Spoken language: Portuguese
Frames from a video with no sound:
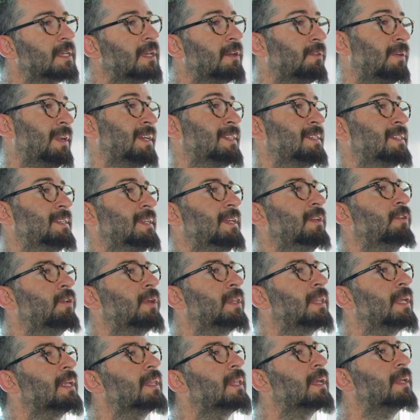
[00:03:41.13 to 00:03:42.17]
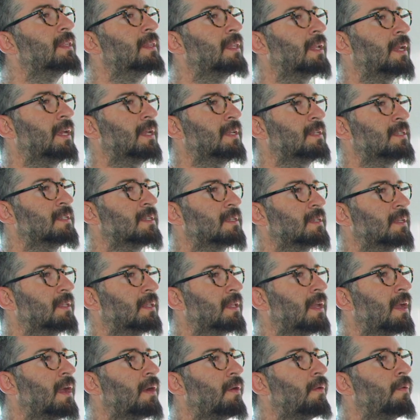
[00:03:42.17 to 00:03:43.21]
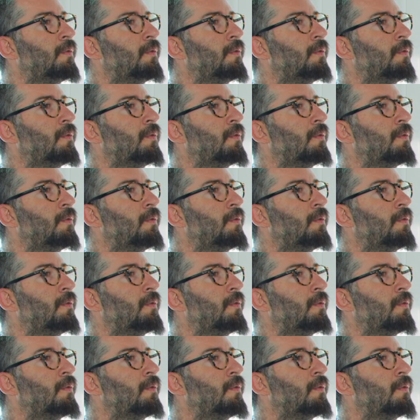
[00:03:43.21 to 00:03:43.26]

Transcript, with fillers: e eu nasci em 83. Né?